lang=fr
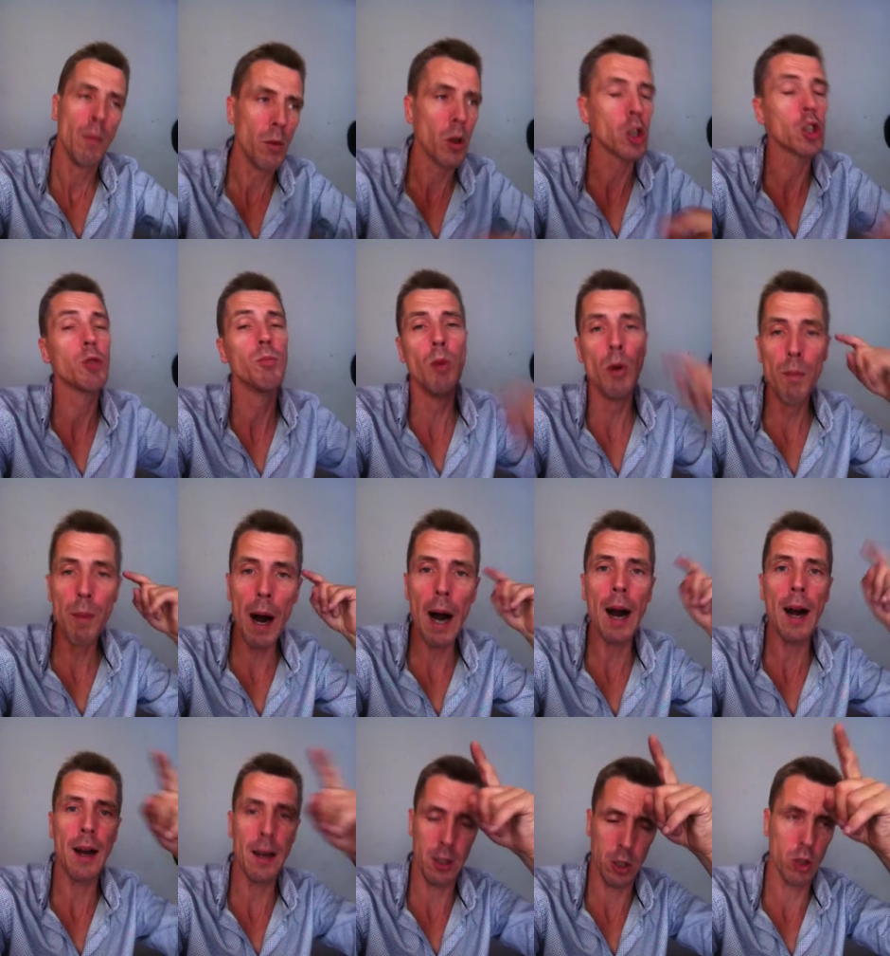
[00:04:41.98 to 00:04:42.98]
Moi, je me
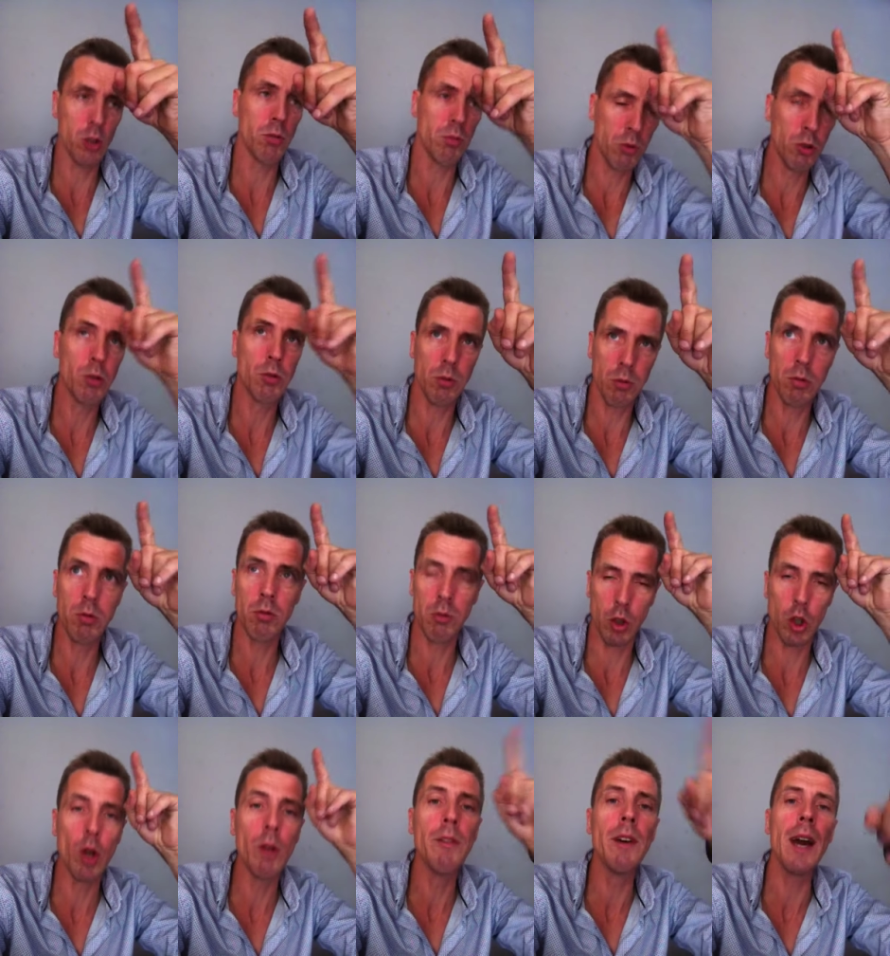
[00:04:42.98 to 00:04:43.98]
barre, hein,
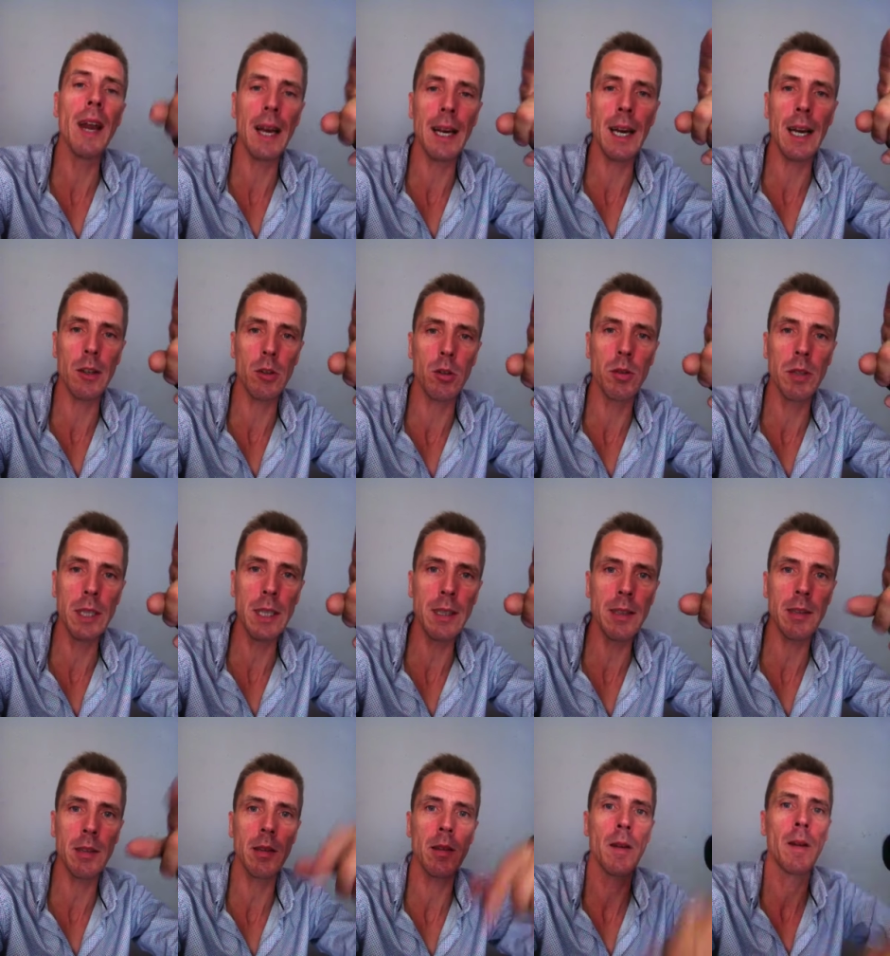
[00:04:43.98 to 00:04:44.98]
je, vais à la gare de
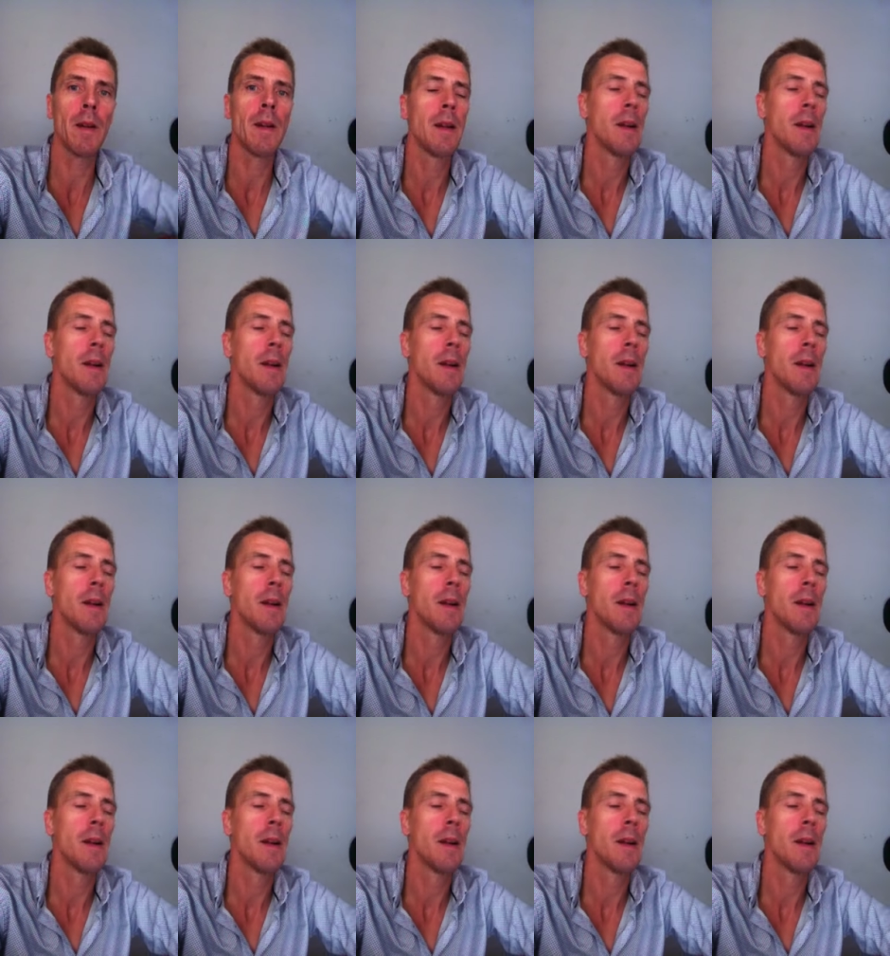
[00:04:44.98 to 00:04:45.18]
Nice.